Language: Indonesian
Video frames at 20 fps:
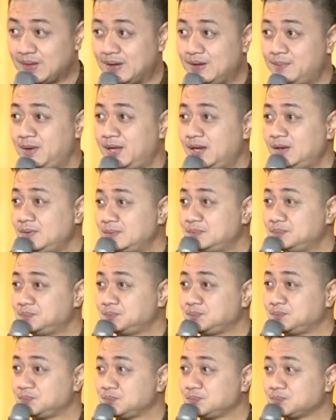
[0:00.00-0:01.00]
Amin.
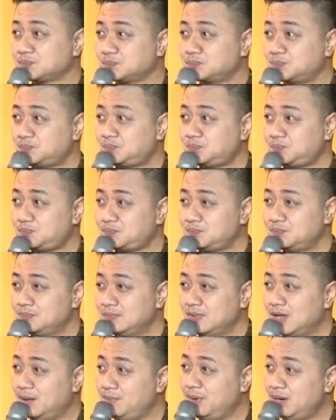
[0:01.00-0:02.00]

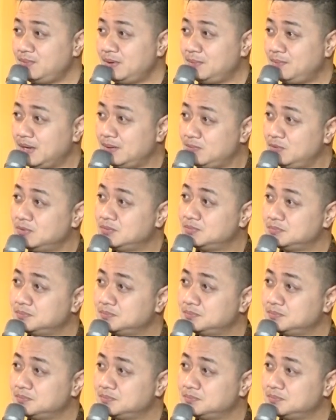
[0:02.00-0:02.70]
Amin Bapak Ibu.